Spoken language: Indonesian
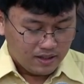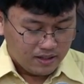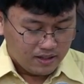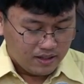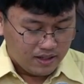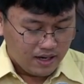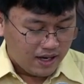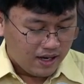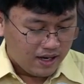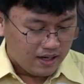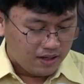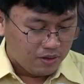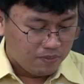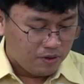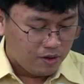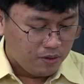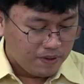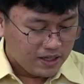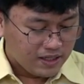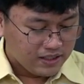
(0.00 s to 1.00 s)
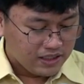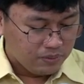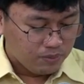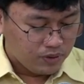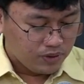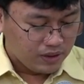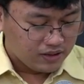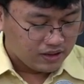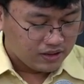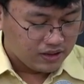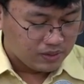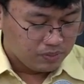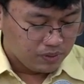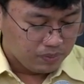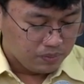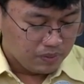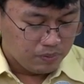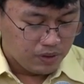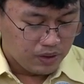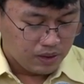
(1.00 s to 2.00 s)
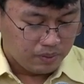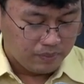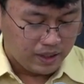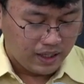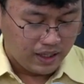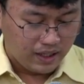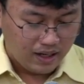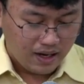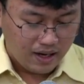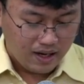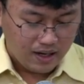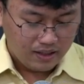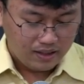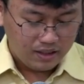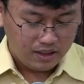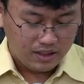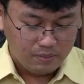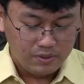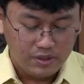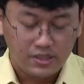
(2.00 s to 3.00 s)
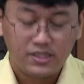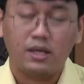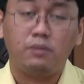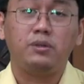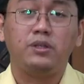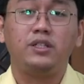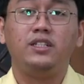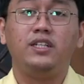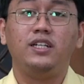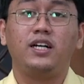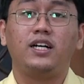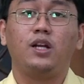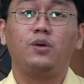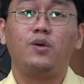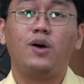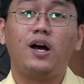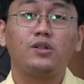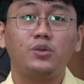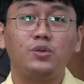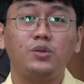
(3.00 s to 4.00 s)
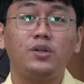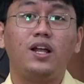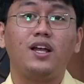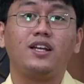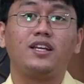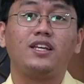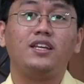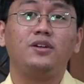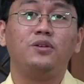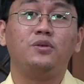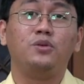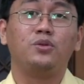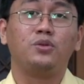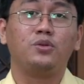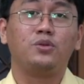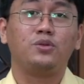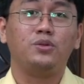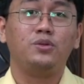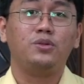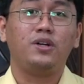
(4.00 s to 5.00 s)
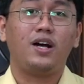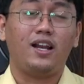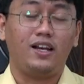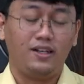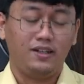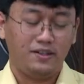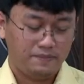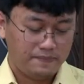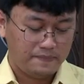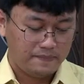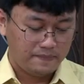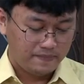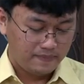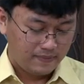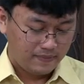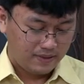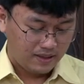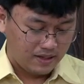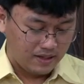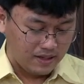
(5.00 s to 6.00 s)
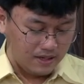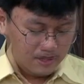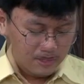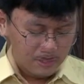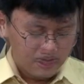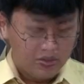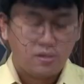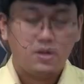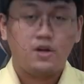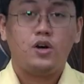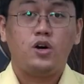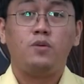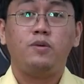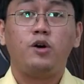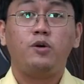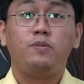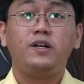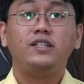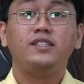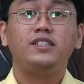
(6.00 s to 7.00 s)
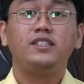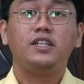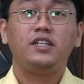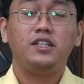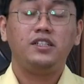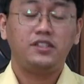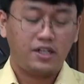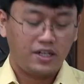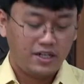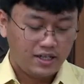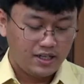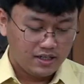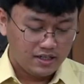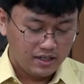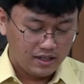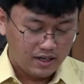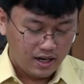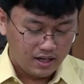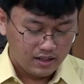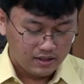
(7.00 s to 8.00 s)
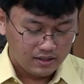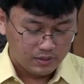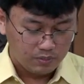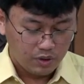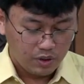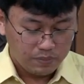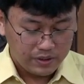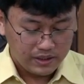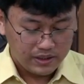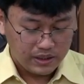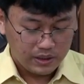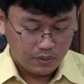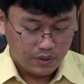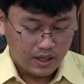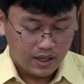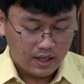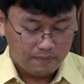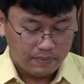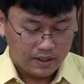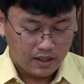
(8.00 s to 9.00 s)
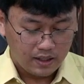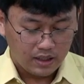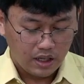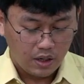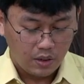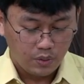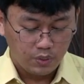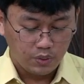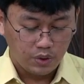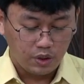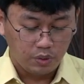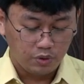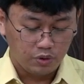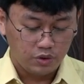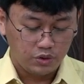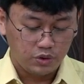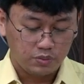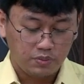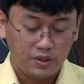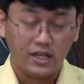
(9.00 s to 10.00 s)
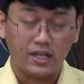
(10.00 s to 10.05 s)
Dan oma opa kesibukan tersebut membuat mereka tidak bisa menyediakan waktu lagi untuk Tuhan. Oma opa saya jadi teringat dengan sebuah peristiwa pada tahun 2017.